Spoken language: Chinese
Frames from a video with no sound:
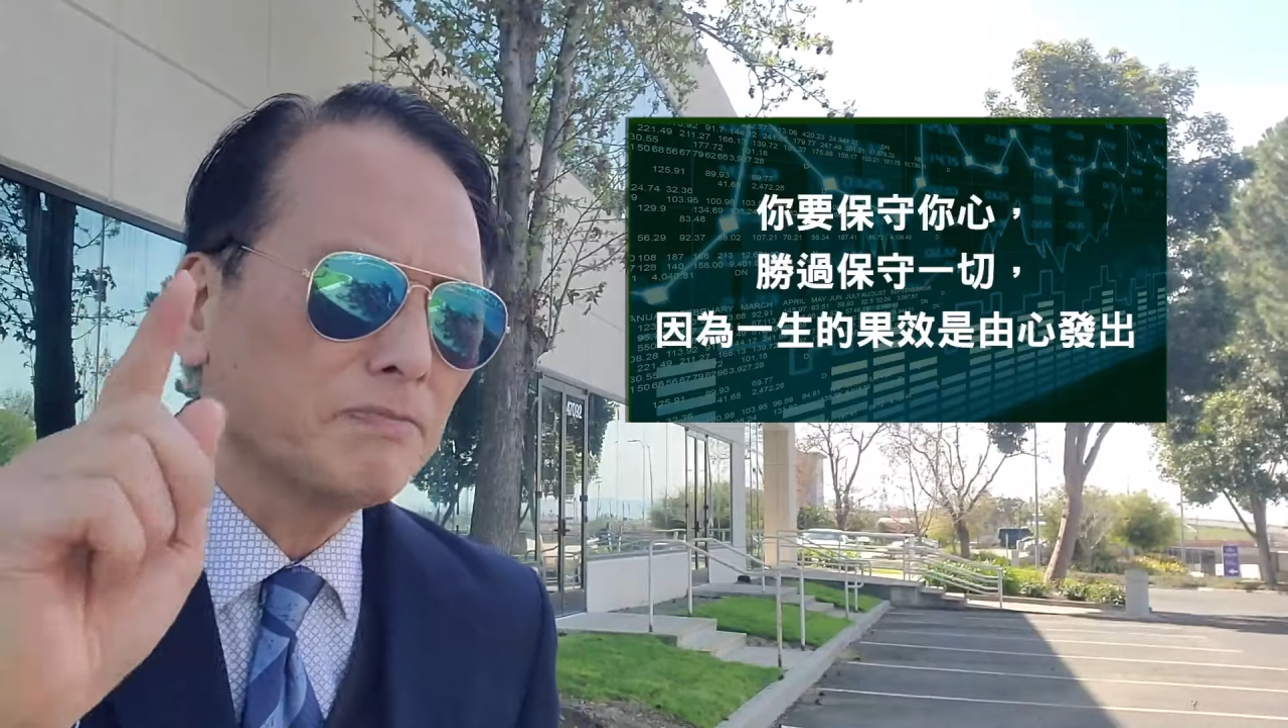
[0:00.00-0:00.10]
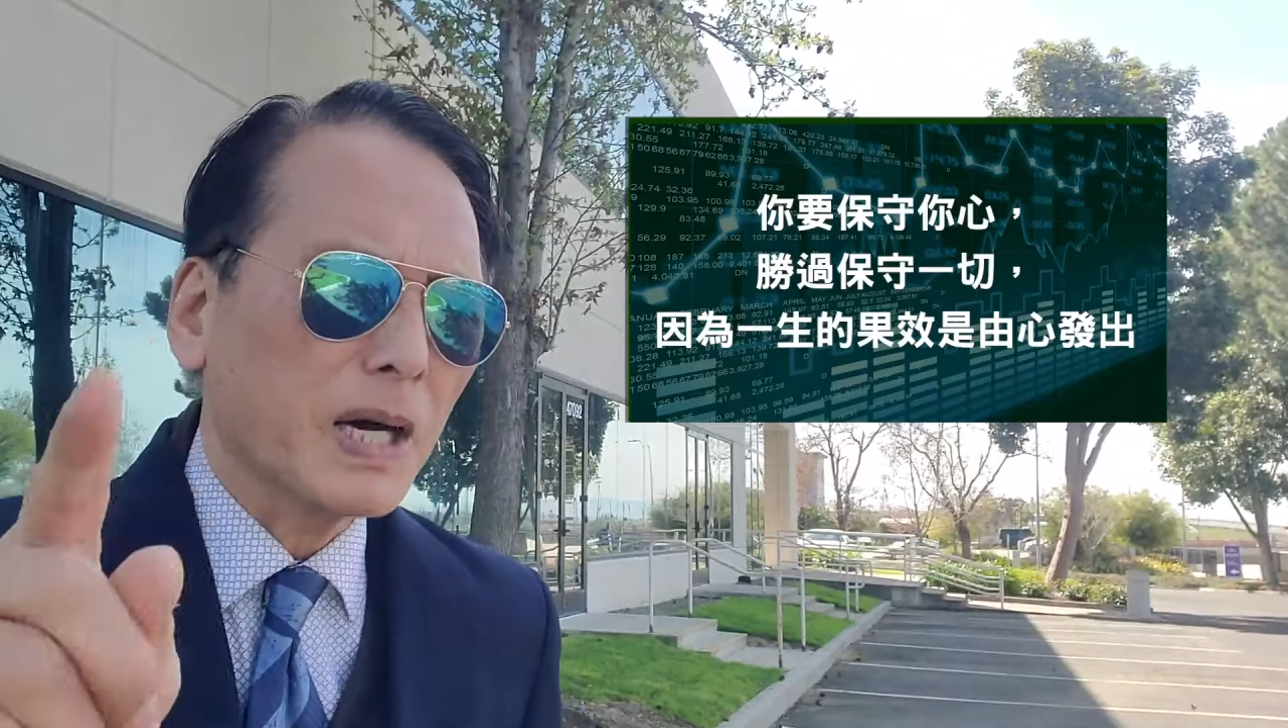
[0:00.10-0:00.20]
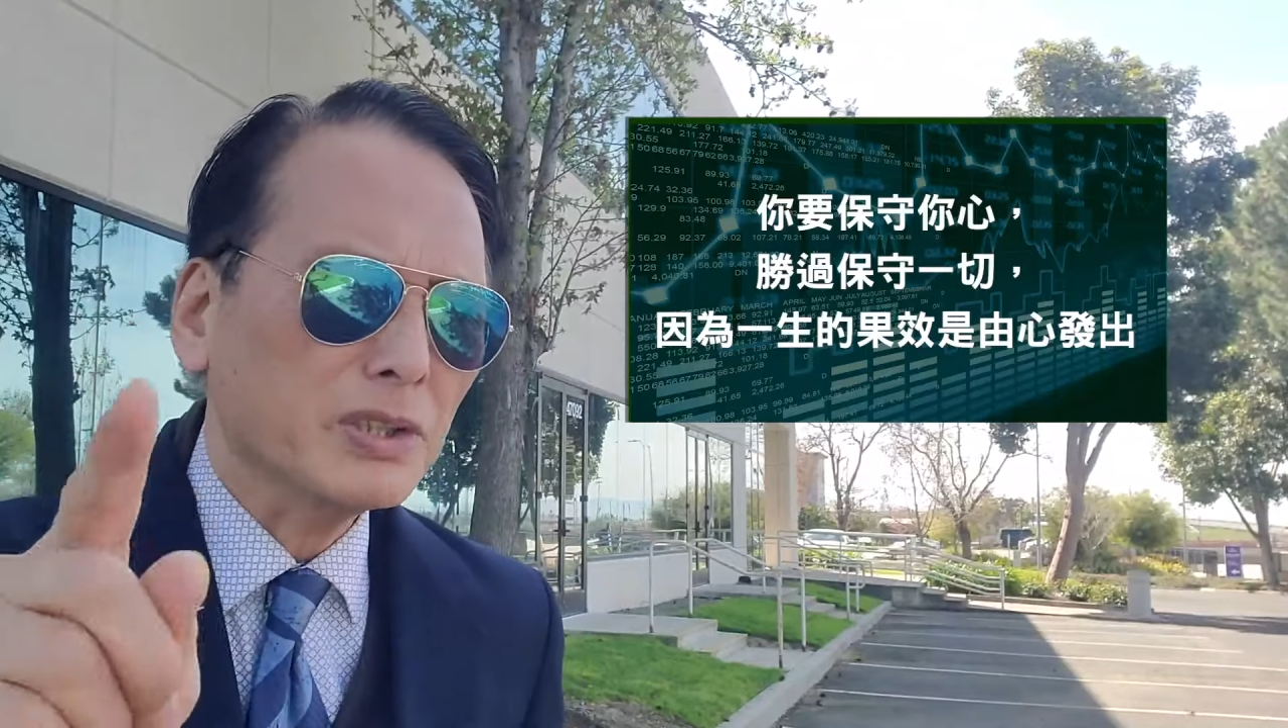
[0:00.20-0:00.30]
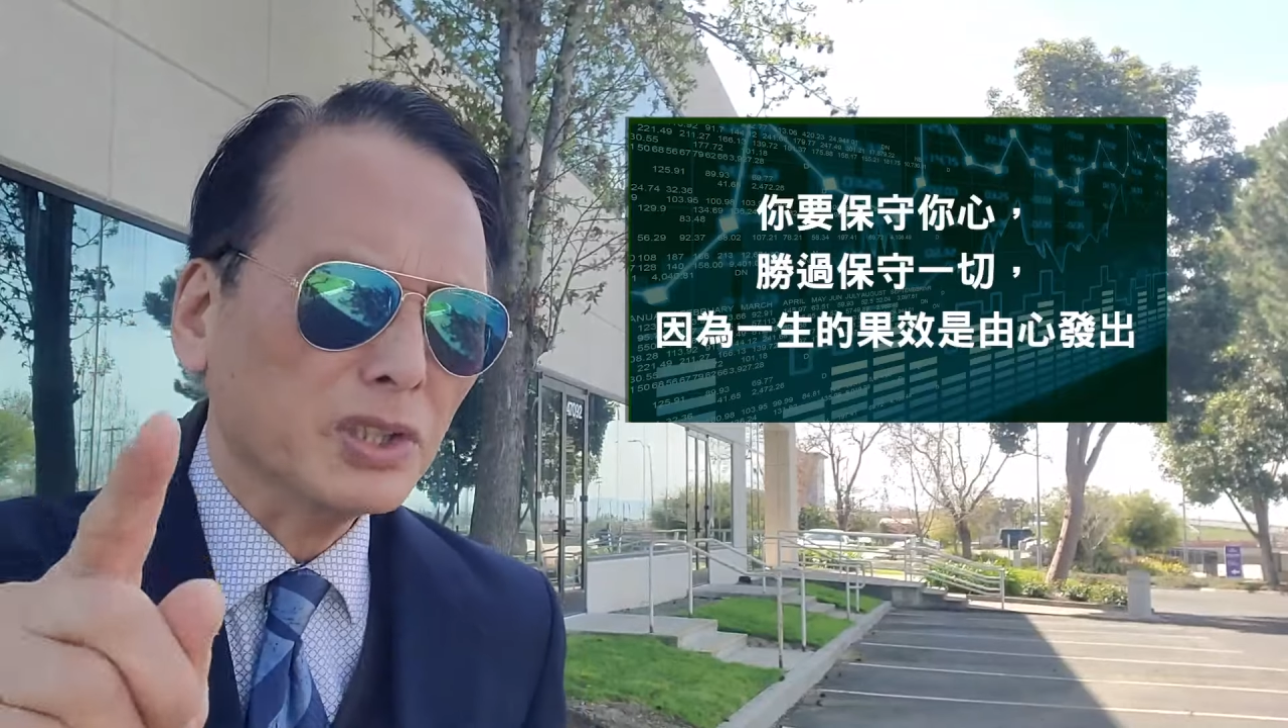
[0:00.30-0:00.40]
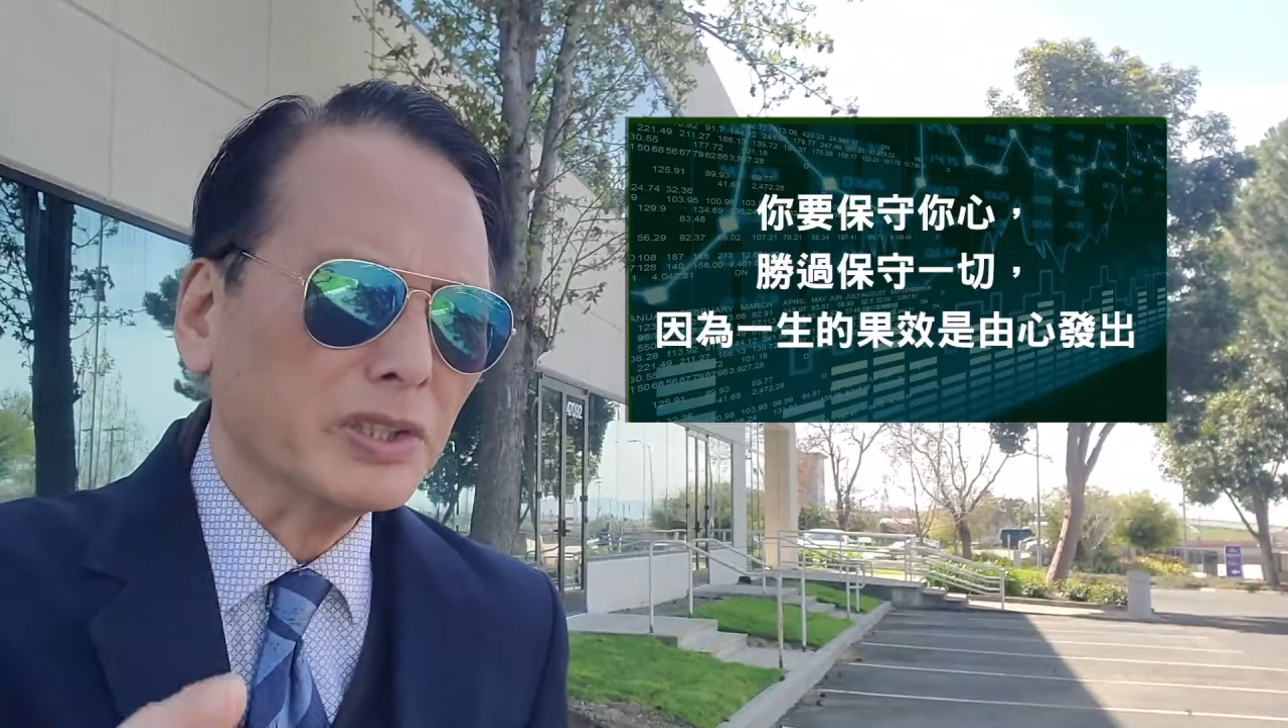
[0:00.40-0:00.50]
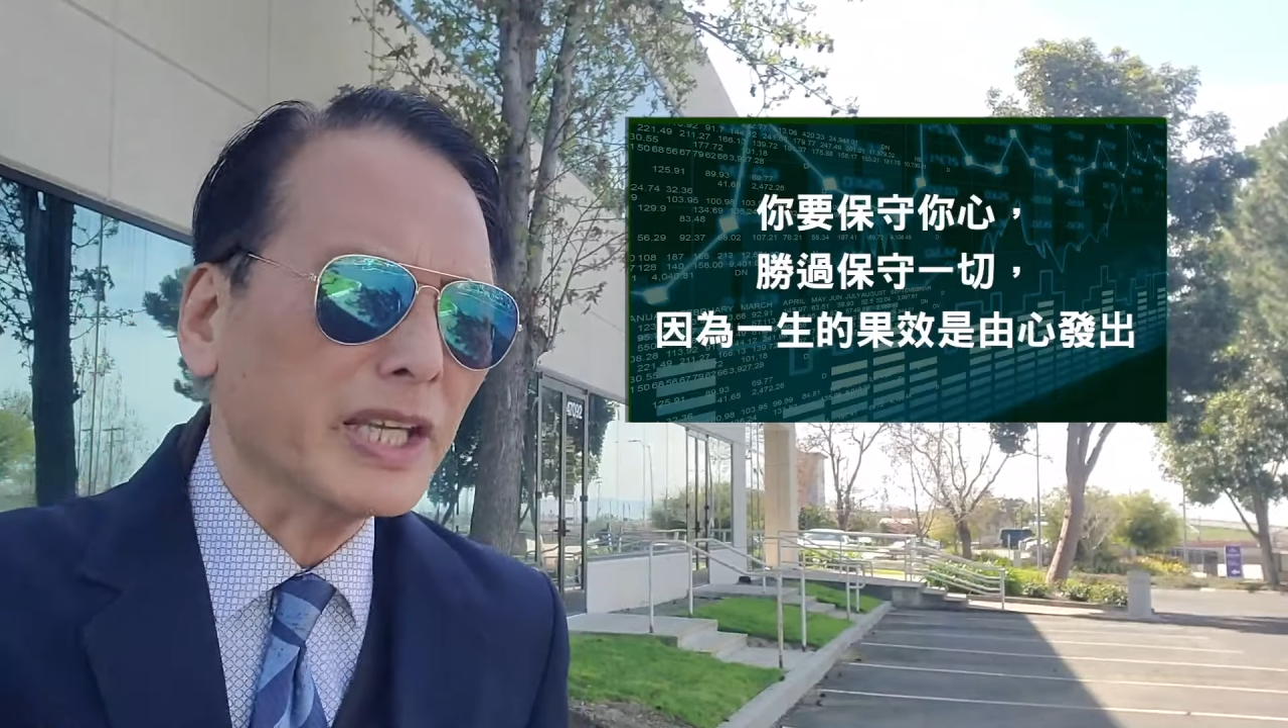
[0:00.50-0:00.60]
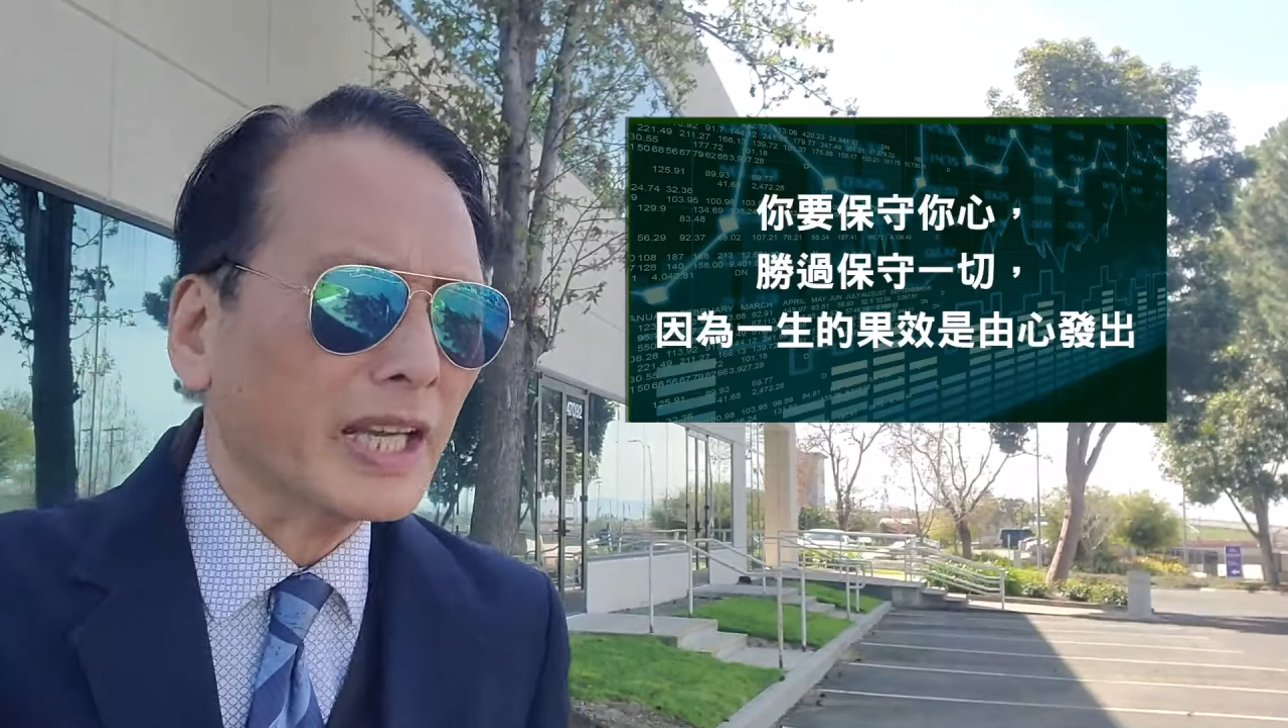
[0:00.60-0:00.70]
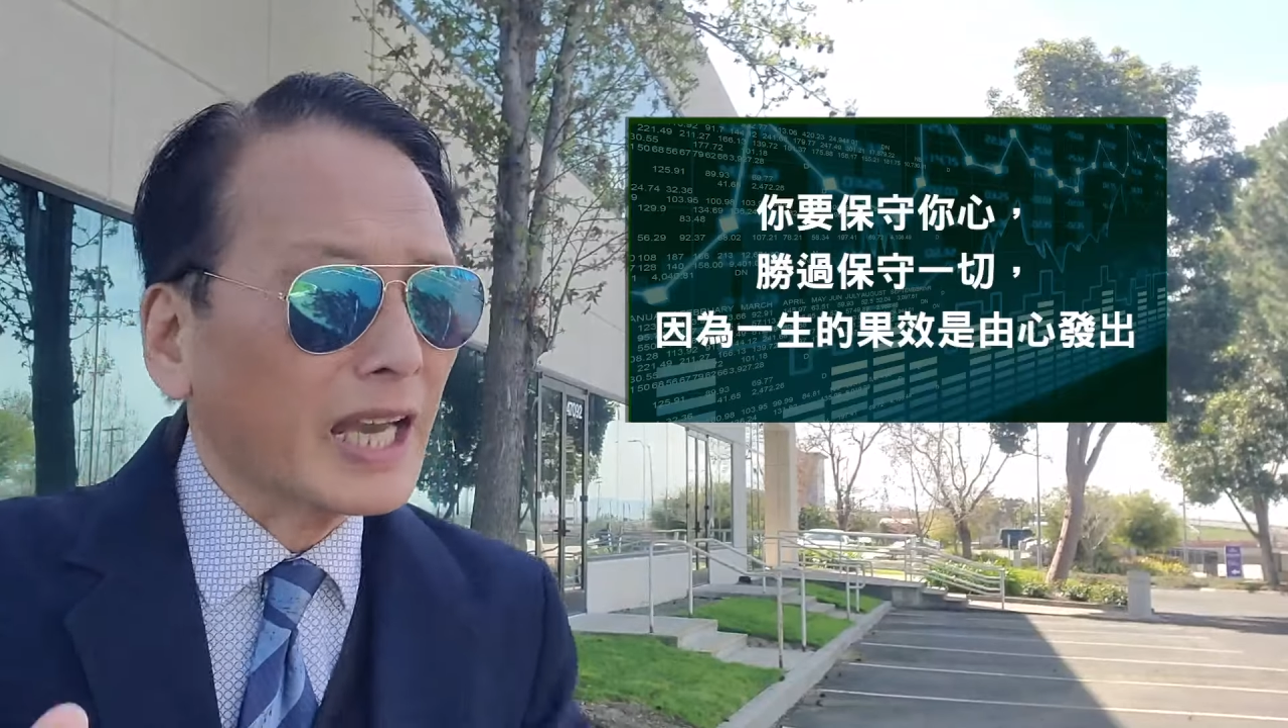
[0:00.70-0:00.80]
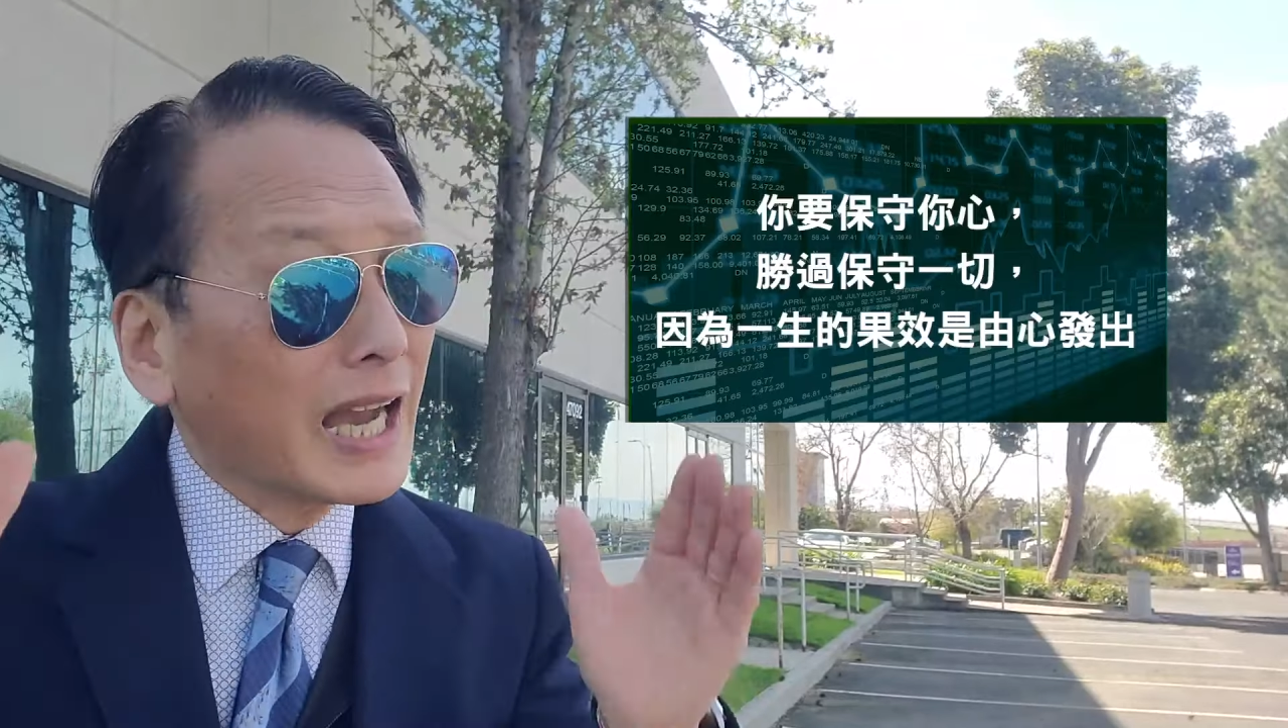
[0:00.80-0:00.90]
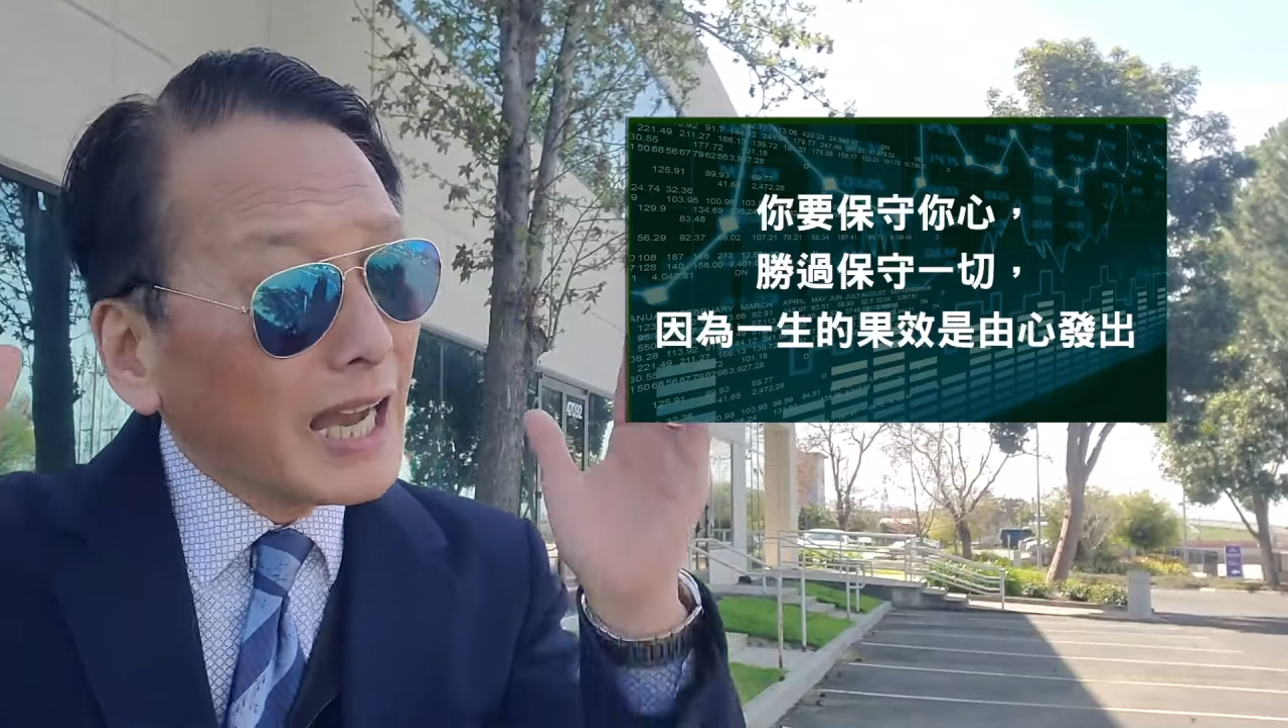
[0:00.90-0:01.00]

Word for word: 保守你